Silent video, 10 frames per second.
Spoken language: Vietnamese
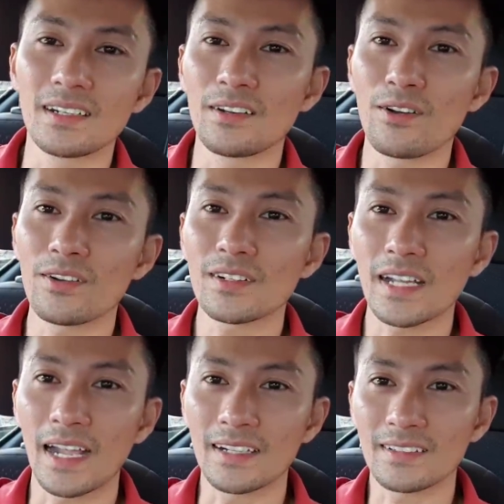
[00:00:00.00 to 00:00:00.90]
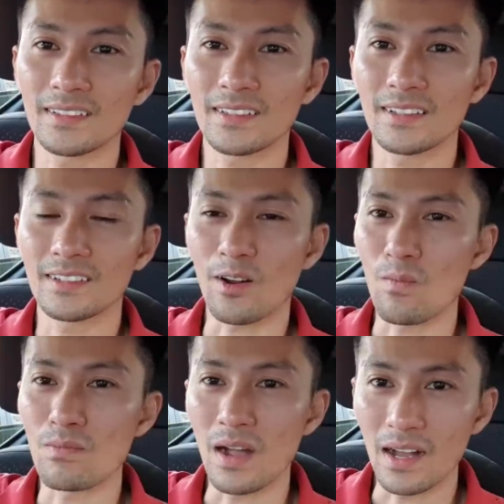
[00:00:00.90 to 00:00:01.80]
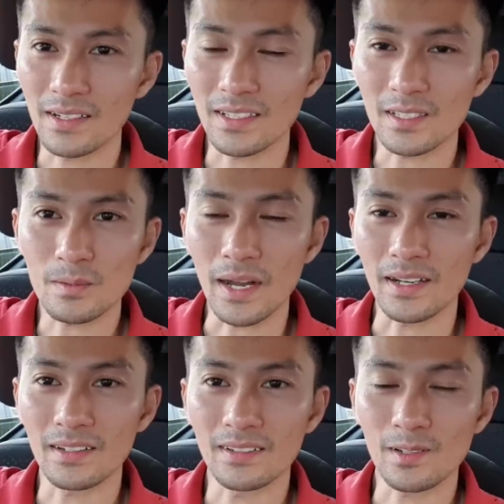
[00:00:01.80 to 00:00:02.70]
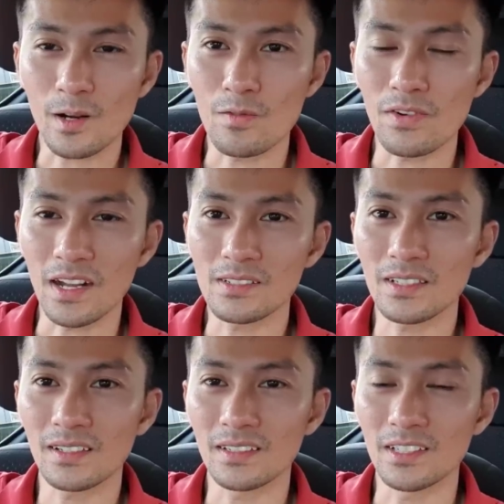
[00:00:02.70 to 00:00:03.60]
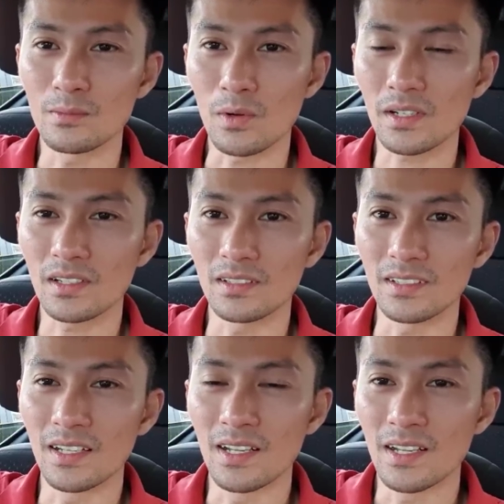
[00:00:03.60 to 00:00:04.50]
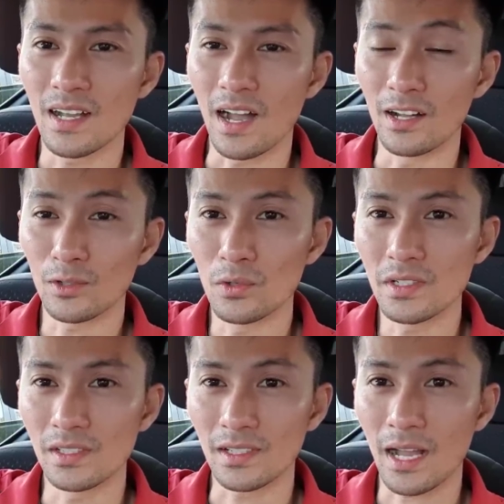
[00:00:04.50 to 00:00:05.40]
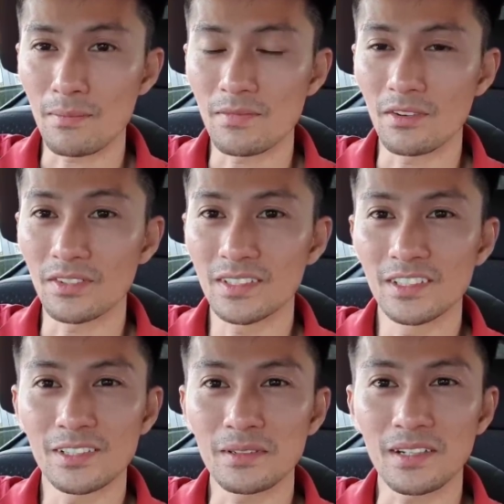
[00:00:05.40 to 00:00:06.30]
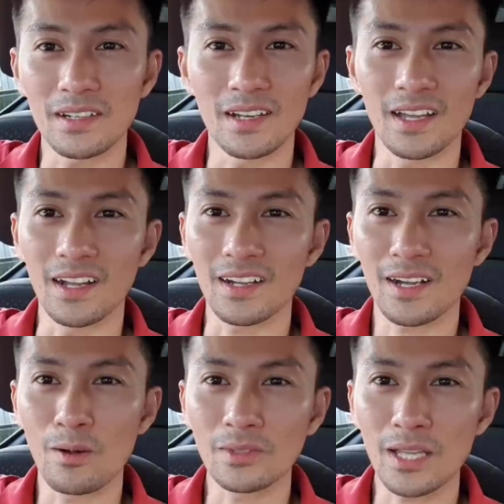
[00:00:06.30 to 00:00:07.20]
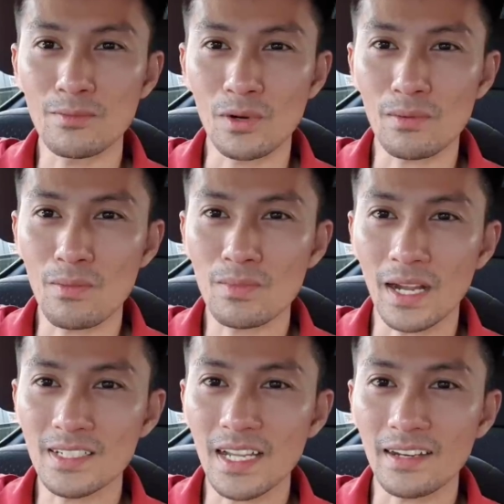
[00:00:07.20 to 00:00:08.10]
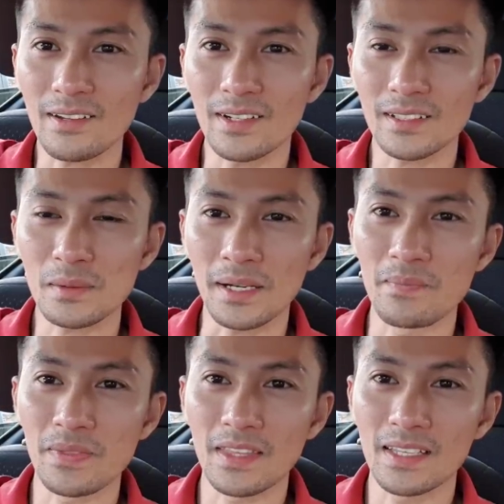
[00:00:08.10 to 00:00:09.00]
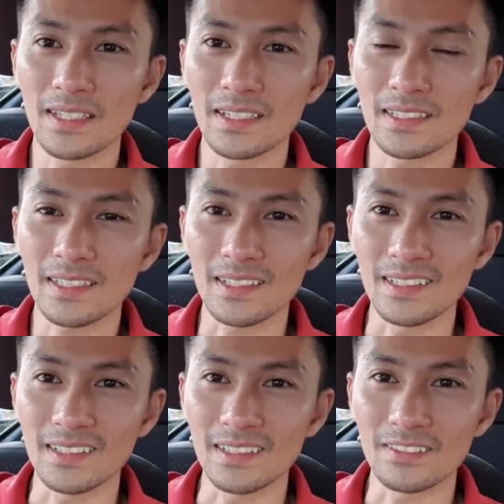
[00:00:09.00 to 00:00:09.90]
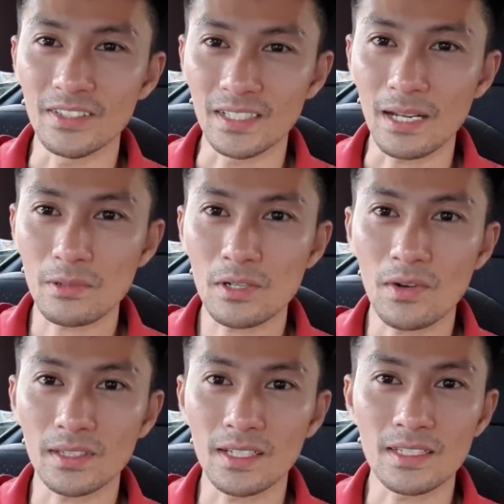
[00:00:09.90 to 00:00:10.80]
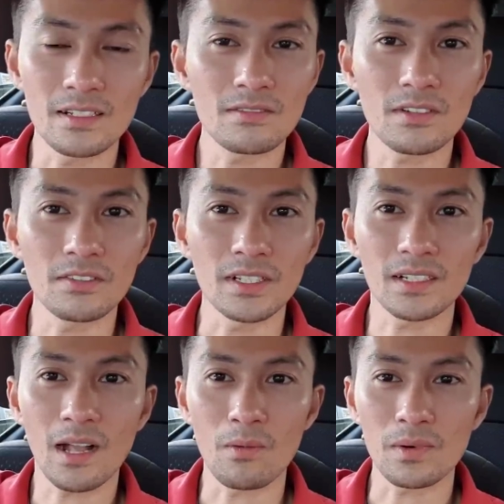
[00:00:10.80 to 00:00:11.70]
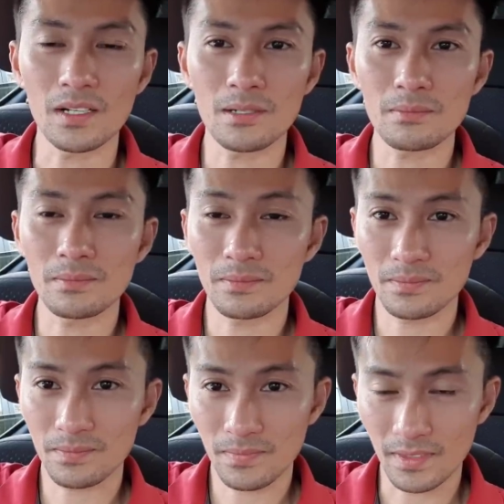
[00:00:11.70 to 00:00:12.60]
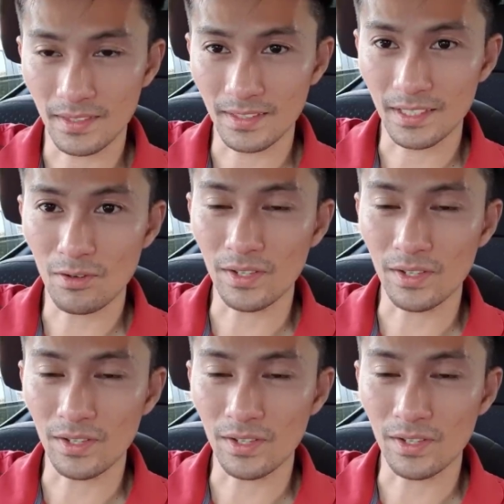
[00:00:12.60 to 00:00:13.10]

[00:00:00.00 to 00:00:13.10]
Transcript: nó càng rộng mở ra cho các bạn. Nó không phải như một cái người ở cuối đường hầm ở phía trước là không thấy một cái bóng ánh sáng nào hết các bạn. Thì việc lập kế hoạch tài chính và việc học cái lớp kế